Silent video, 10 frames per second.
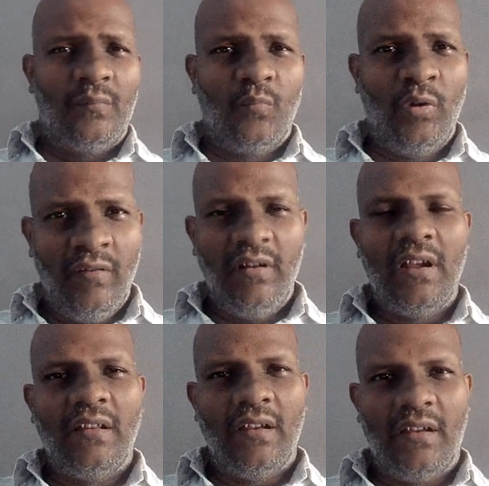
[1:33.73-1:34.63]

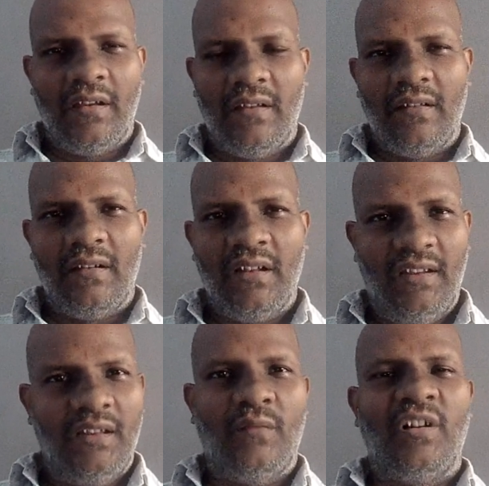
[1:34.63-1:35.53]
முடியில்லாத நதி
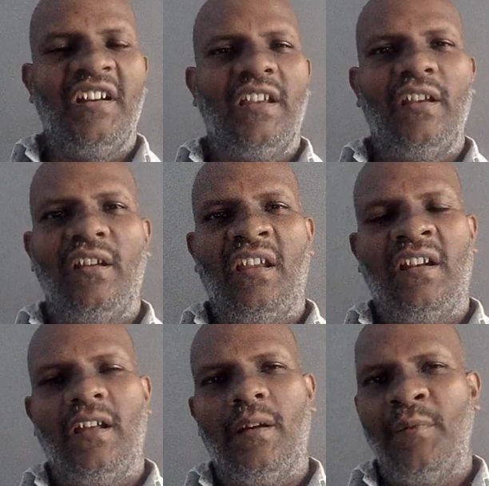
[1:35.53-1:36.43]
தான்
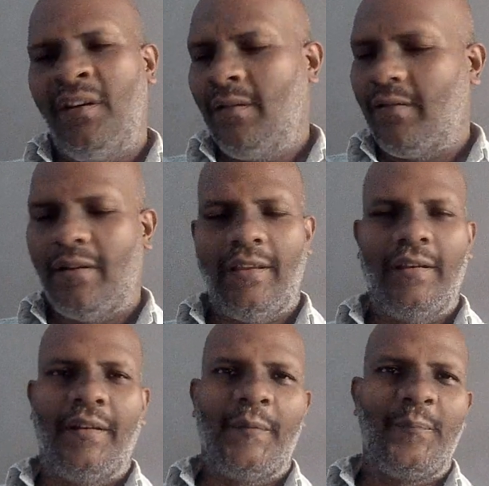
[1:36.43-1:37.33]
வாழ்க்கைங்கிறீங்களா அப்படின்னு அவர்கிட்ட
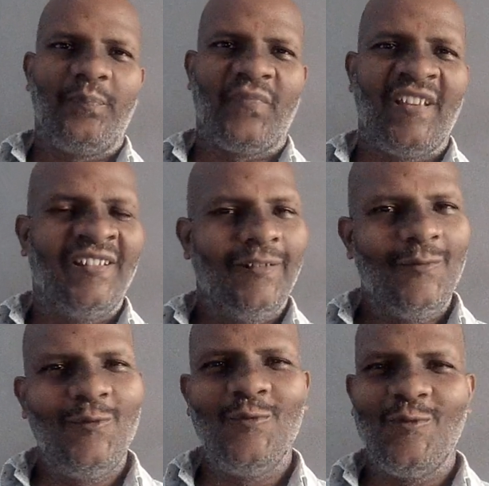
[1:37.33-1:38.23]
கேட்குறாரு இந்த
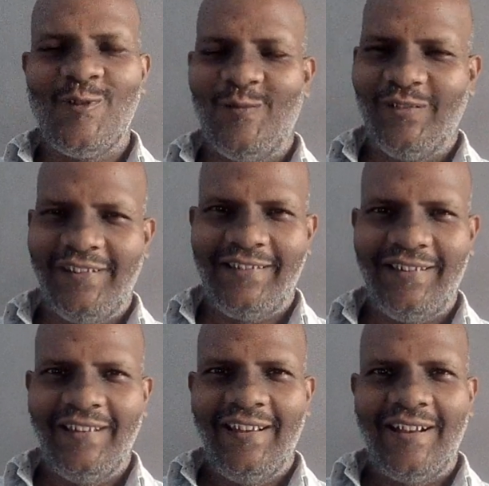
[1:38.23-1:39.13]
குருவுக்கு கோவம் வந்துடுச்சு
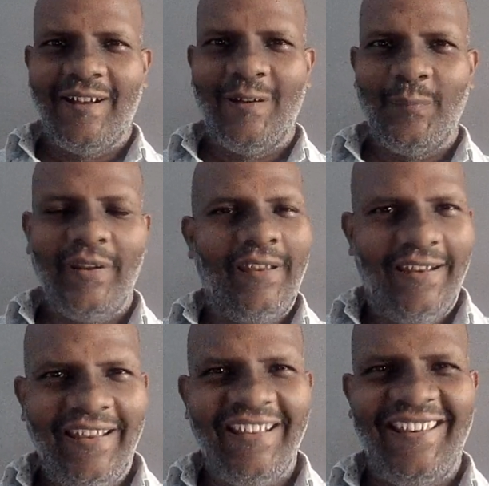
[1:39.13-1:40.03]
பின்ன
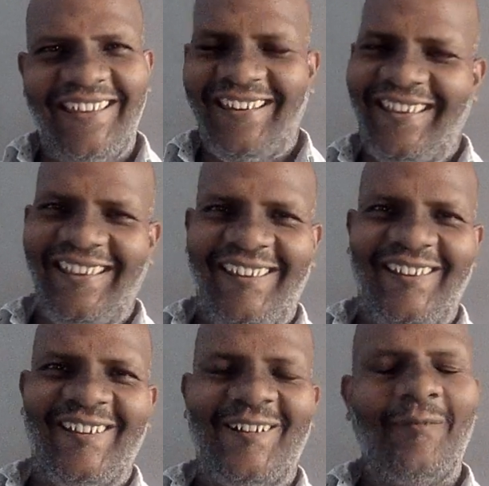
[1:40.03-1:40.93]
இல்லைங்கிறியா நீ
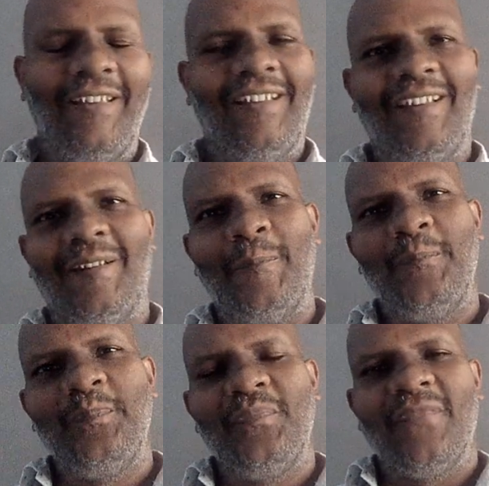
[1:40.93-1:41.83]
அப்படிங்கிறாரு
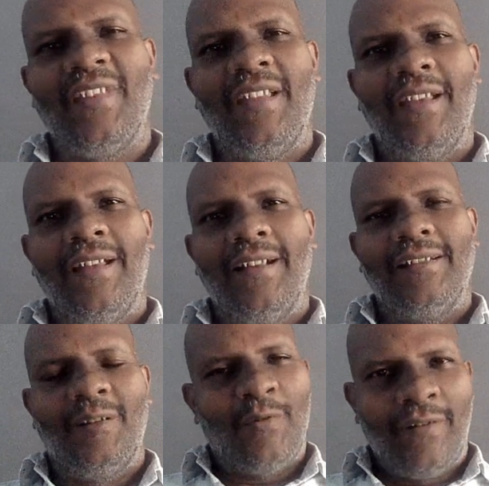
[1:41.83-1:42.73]

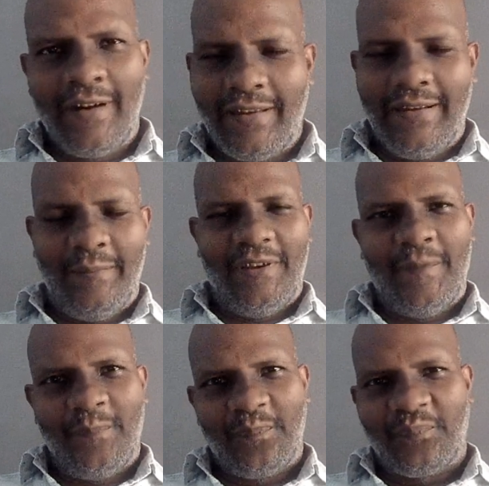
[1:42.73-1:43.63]
ஸோ நம்ம வாழ்க்கையிலுமே
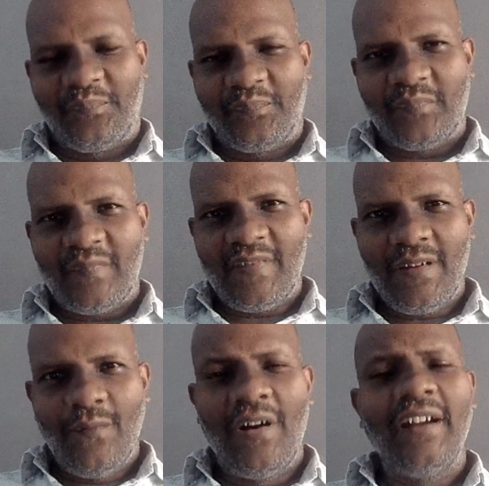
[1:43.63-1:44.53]

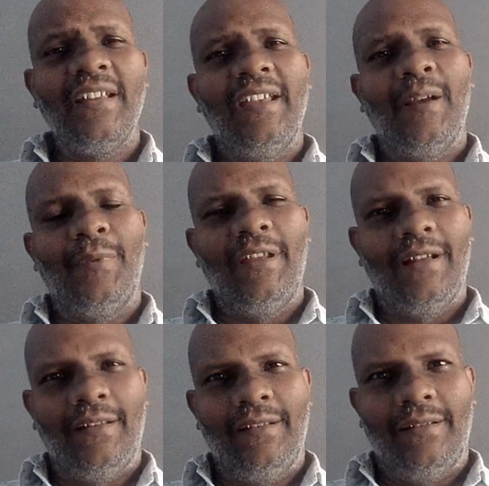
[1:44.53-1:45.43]
வாழ்க்கை
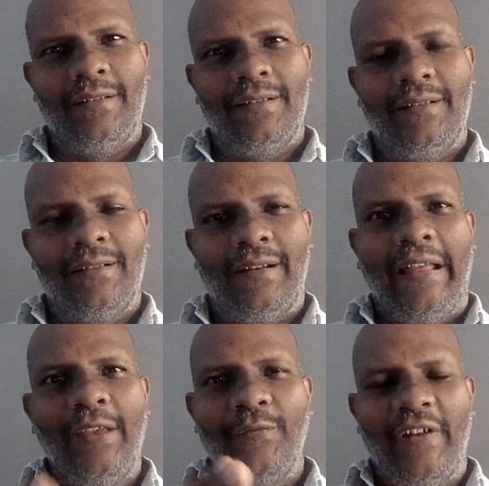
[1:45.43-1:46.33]
அப்படிங்கிறது
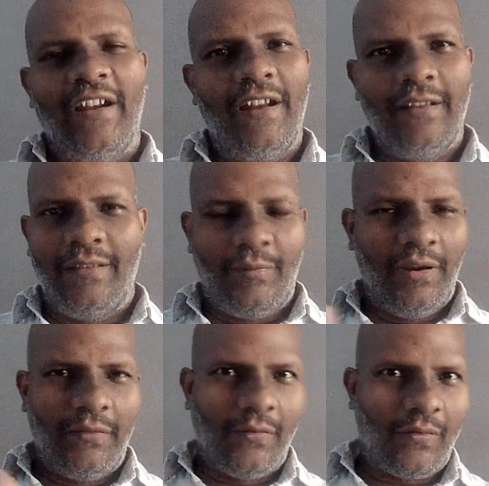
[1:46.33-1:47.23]
லைஃப் அண்ட் டெத்
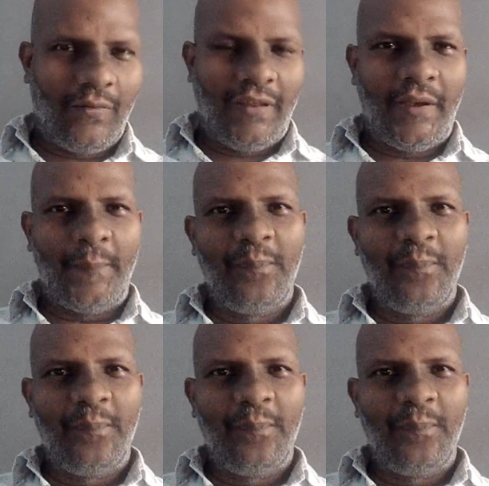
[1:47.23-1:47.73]
அப்படின்னு சொல்கிறோம் இல்லையா